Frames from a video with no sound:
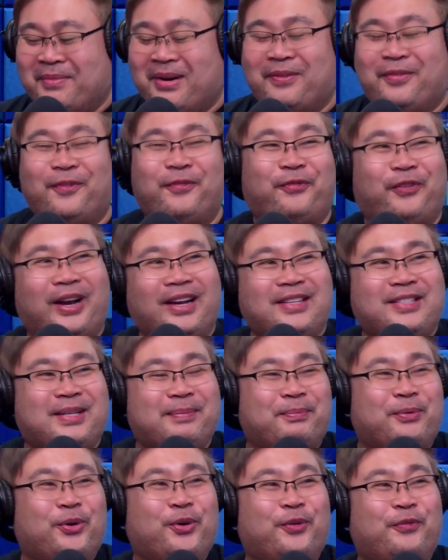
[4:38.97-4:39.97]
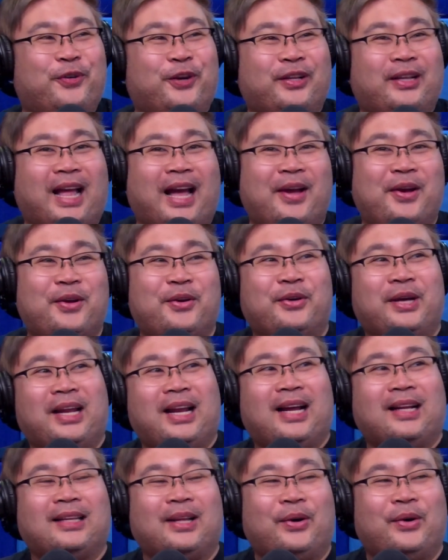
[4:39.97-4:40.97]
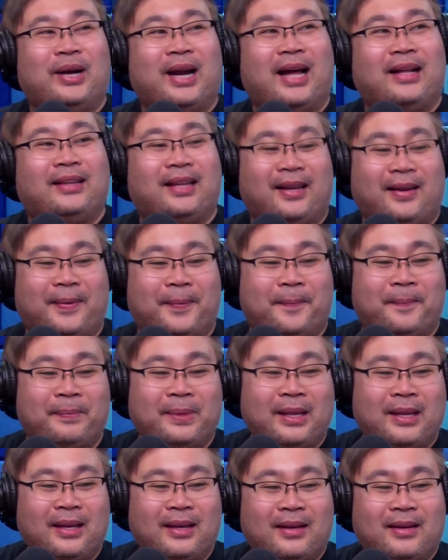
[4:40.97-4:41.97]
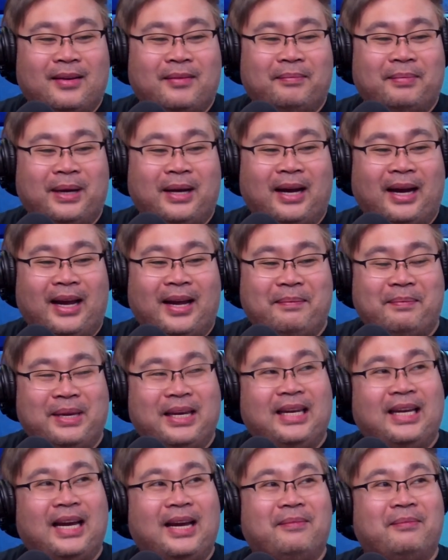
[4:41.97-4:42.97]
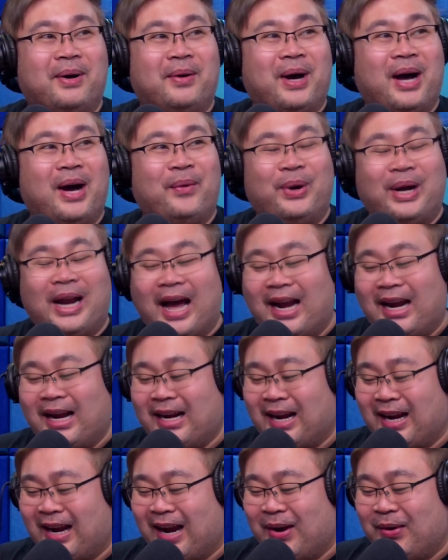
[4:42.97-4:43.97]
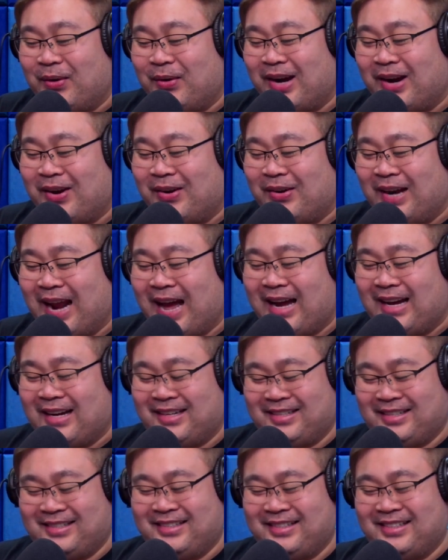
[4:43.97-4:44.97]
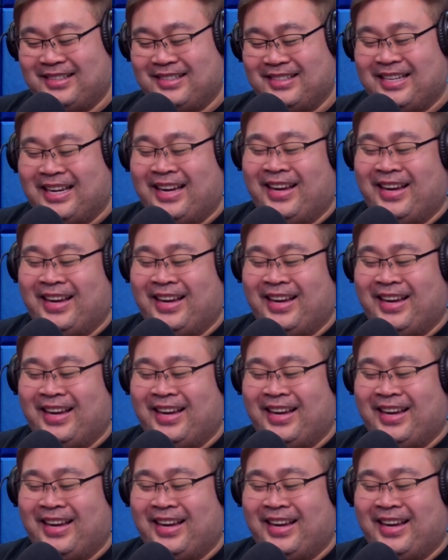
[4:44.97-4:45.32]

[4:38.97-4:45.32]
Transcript: Magpa-friendship over tayo. Yung ilang taon nating pagkakaibigan, mawawala lang ng ganun-ganun lang. Wow!